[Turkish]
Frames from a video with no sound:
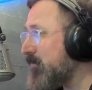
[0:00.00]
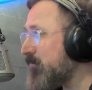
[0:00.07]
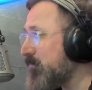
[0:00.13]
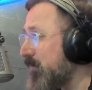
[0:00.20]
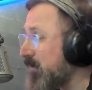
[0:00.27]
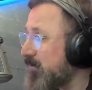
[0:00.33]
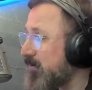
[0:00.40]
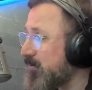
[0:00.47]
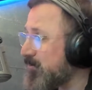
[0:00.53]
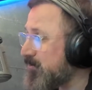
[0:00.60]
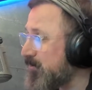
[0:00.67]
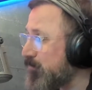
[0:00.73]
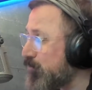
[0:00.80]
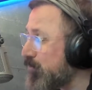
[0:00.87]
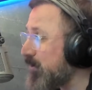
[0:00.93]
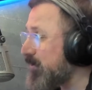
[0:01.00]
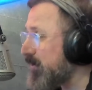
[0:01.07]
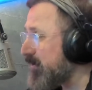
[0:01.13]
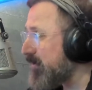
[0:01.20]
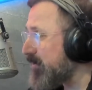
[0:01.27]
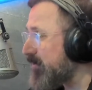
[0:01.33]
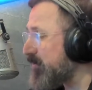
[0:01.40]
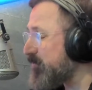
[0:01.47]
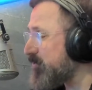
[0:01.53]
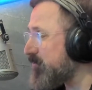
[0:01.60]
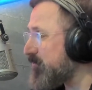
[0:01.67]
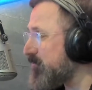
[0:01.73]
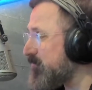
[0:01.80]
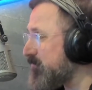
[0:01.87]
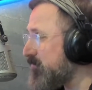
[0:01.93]
Ben de işte bu nedenle
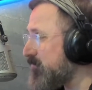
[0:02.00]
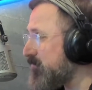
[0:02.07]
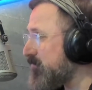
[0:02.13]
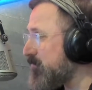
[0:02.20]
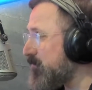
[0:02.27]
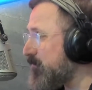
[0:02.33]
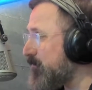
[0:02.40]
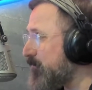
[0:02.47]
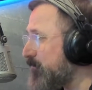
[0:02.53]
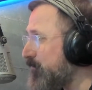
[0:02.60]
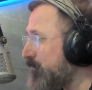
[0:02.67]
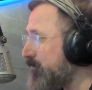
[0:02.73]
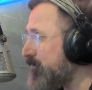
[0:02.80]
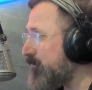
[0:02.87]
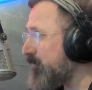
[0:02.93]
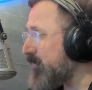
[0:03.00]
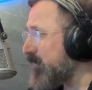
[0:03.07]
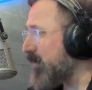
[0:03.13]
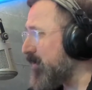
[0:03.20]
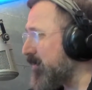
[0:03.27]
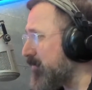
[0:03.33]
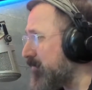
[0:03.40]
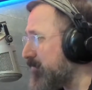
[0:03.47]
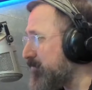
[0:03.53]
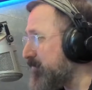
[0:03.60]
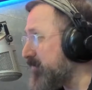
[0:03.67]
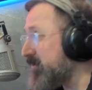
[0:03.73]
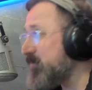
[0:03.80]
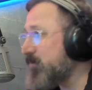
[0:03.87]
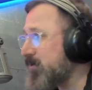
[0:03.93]
demiştim. Ya
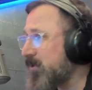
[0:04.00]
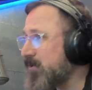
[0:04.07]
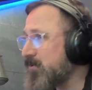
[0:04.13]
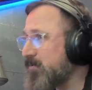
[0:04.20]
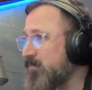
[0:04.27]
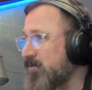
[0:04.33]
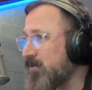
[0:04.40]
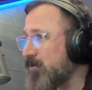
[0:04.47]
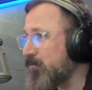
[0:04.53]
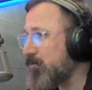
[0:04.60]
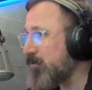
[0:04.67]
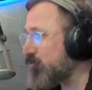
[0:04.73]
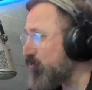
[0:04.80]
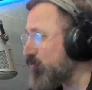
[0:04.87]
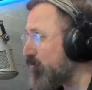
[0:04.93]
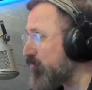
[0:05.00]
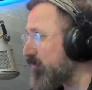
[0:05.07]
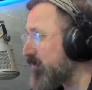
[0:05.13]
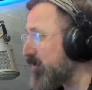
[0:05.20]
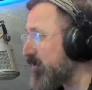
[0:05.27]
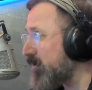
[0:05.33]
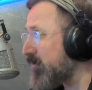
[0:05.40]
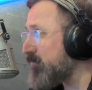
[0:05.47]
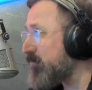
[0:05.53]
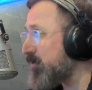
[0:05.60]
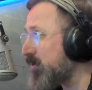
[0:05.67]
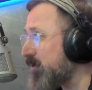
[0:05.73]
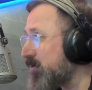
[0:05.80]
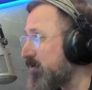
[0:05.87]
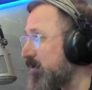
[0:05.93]
bizim inancımıza göre sofrada yarım
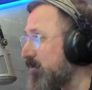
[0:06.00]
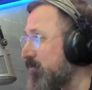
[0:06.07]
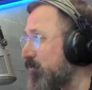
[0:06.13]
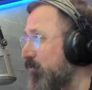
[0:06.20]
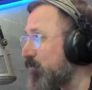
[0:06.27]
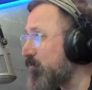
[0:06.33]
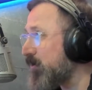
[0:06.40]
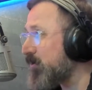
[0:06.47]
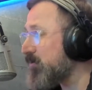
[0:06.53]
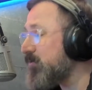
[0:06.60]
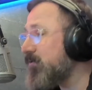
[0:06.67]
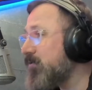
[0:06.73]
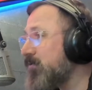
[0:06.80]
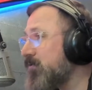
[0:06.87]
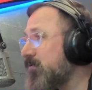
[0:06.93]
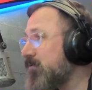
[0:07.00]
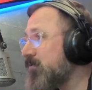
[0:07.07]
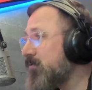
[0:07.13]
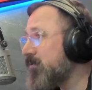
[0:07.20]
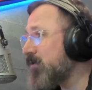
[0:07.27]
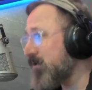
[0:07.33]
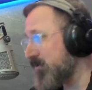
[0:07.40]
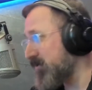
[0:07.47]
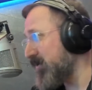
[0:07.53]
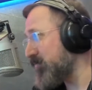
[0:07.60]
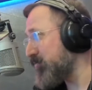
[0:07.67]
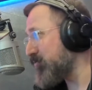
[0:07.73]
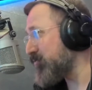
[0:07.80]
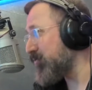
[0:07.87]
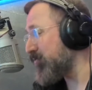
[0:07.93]
bırakılan lokmanın
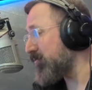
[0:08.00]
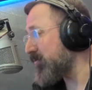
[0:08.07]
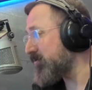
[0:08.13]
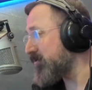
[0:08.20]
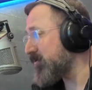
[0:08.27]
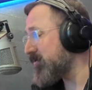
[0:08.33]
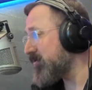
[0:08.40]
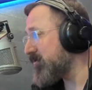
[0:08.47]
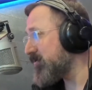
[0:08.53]
hesabı sorulacak.